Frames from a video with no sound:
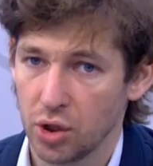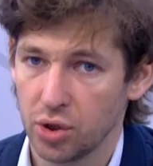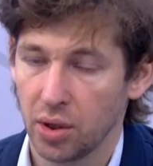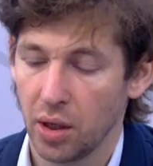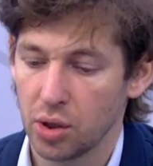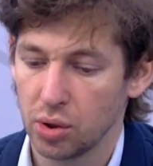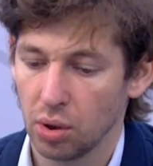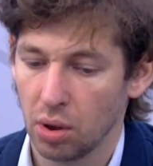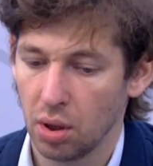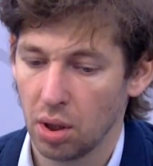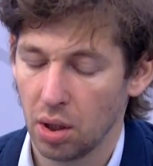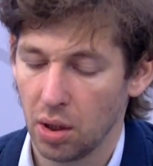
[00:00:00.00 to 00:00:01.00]
считаю,
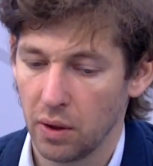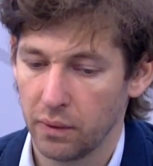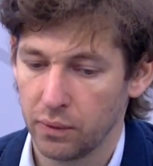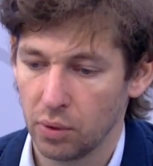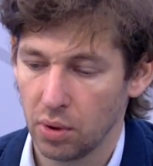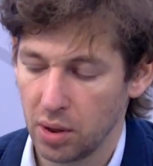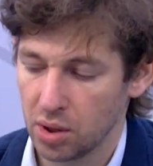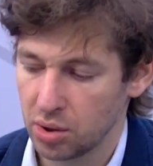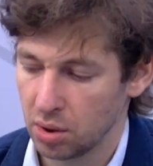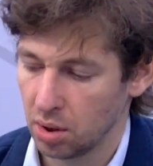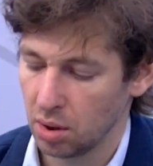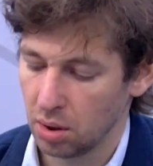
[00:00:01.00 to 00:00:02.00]
что, э, ну,
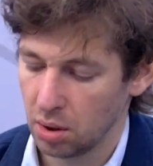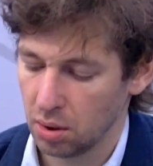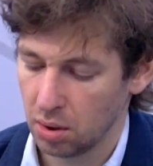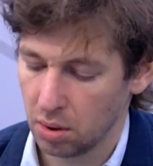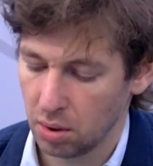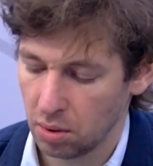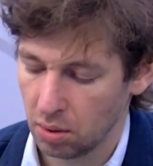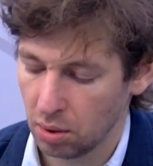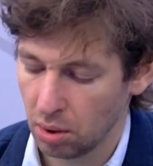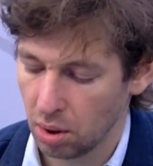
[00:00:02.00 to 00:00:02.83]
конечно, э,